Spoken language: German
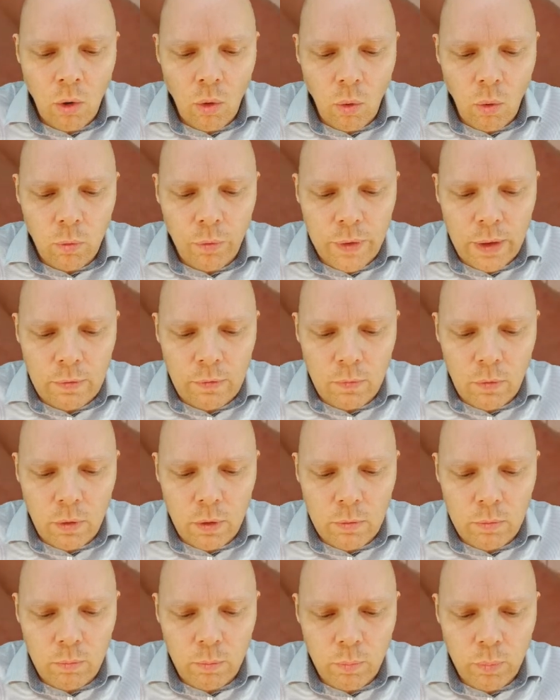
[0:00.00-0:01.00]
und das
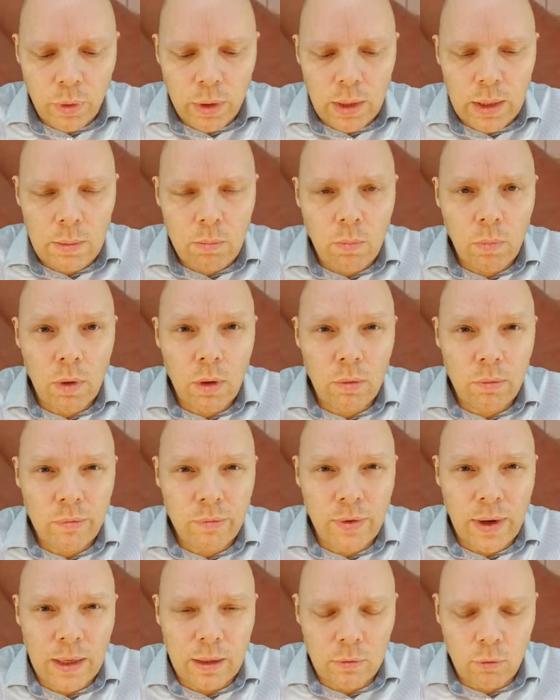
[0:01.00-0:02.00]
sollen
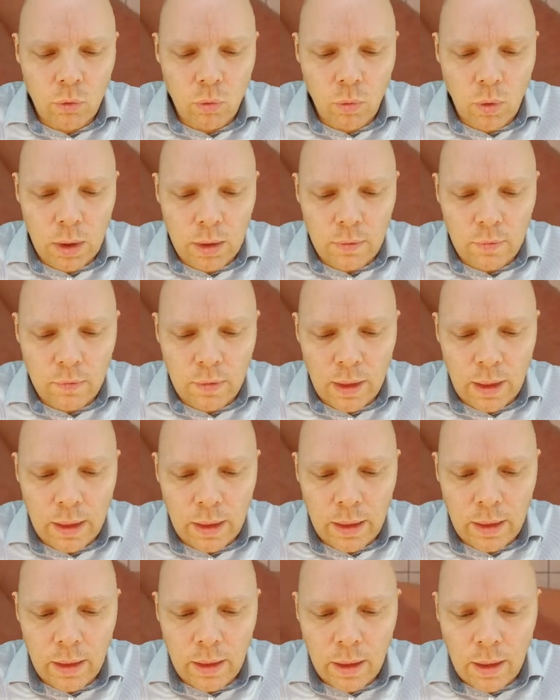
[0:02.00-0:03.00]
Primfaktoren
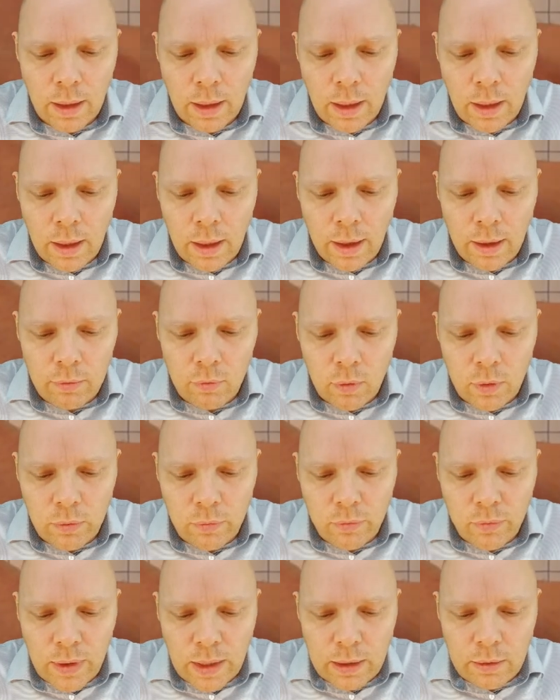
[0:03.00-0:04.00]
sein. Also die
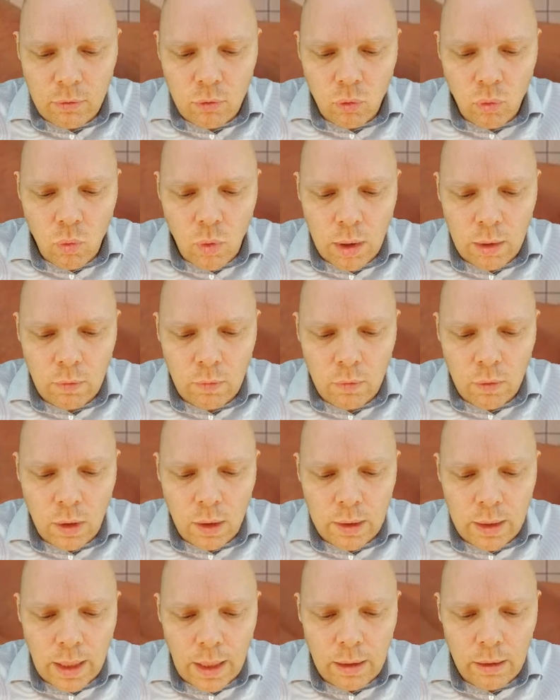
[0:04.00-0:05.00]
Faktoren
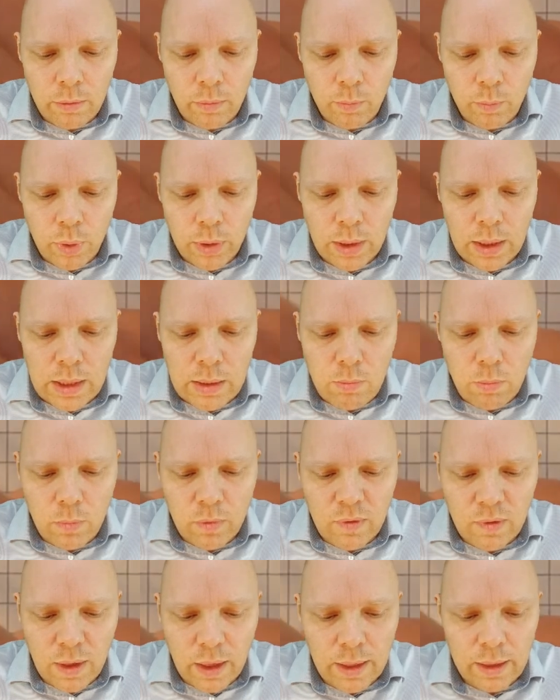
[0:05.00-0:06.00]
sollen alle Prim
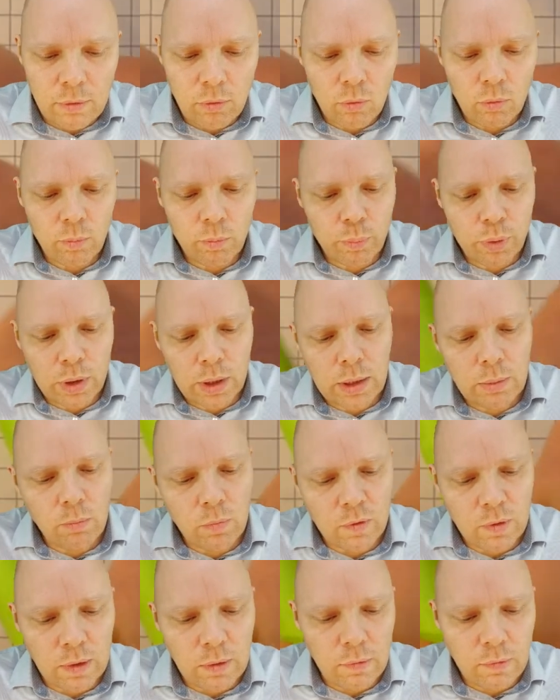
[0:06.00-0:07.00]
sein und Prim
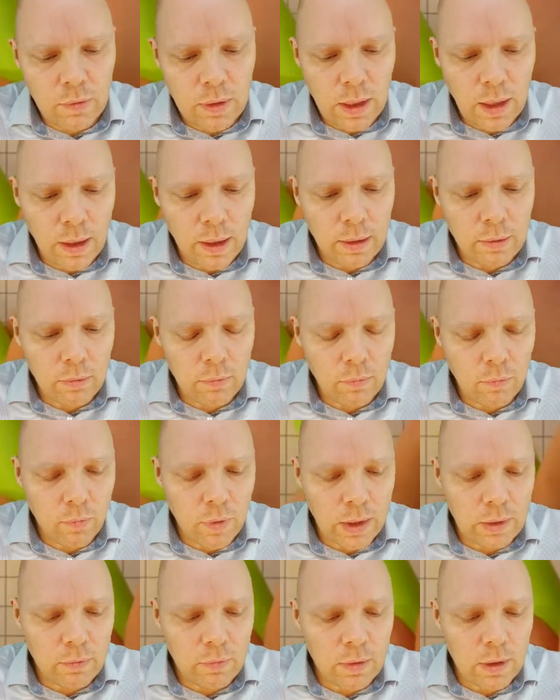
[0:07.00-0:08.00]
sind sie halt,
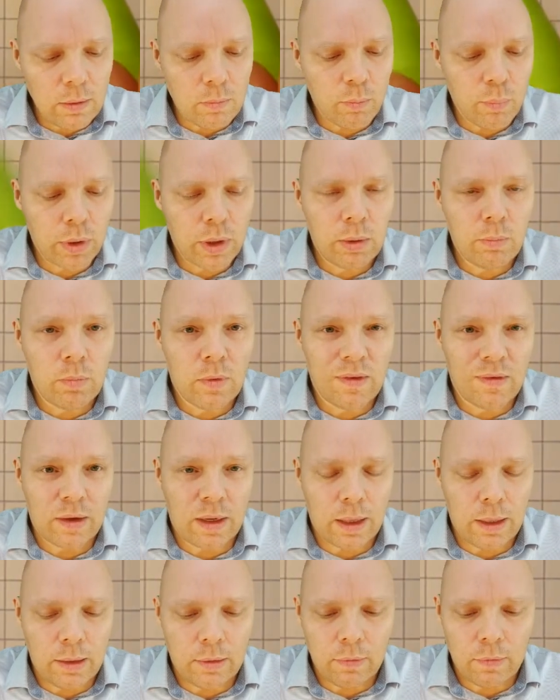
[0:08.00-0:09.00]
wenn sie
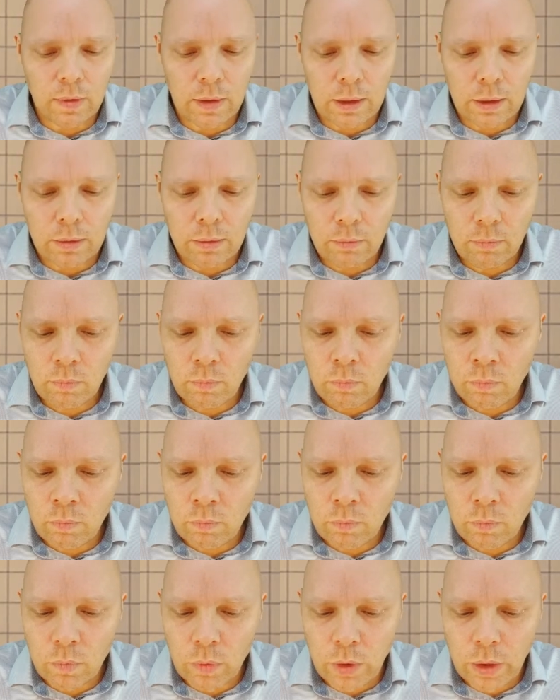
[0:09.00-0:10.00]
Primzahlen sind.
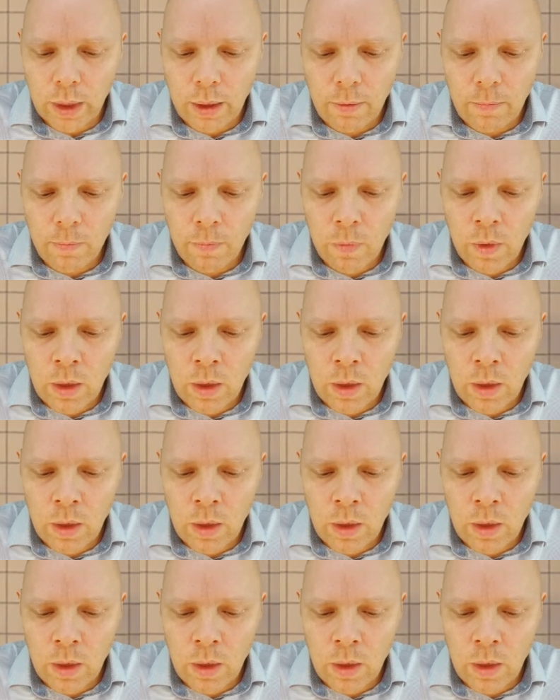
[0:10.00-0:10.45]
Ja?